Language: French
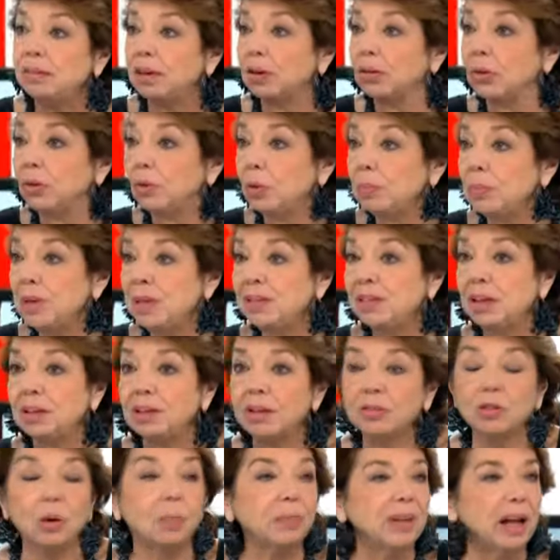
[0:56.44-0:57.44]
économistes et
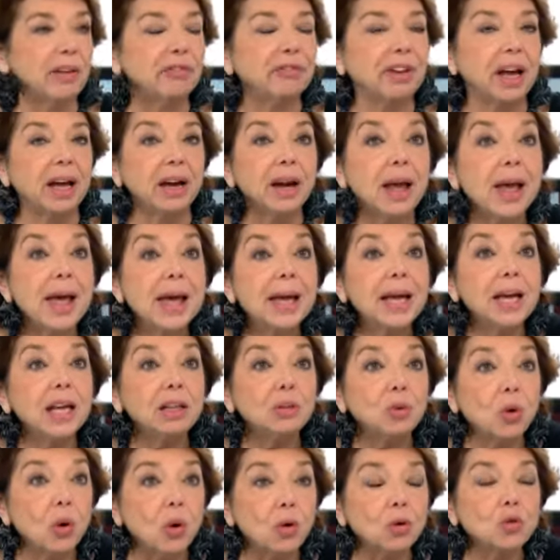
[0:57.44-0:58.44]
des hommes d'affaires.
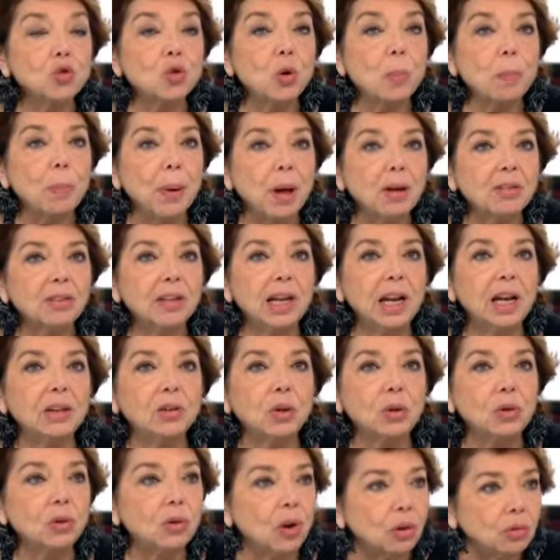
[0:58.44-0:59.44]
Et donc, je pense qu'il est
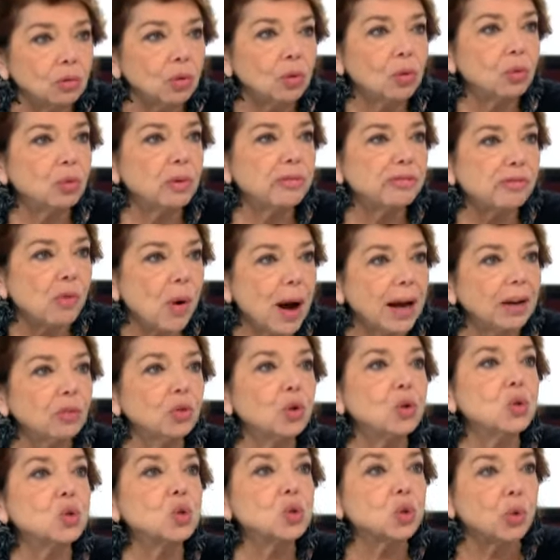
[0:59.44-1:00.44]
de notre devoir
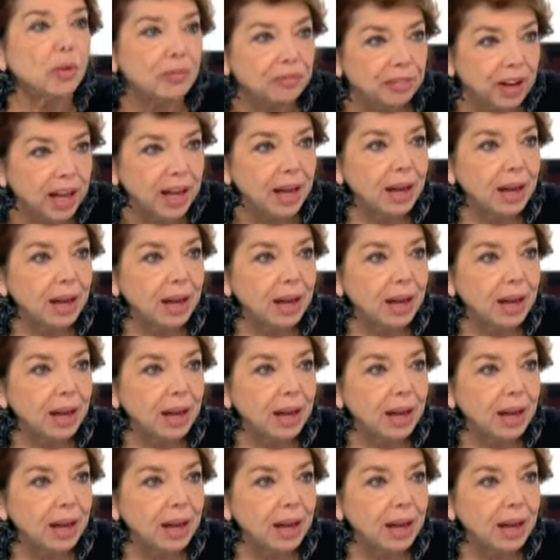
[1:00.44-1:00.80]
de sauver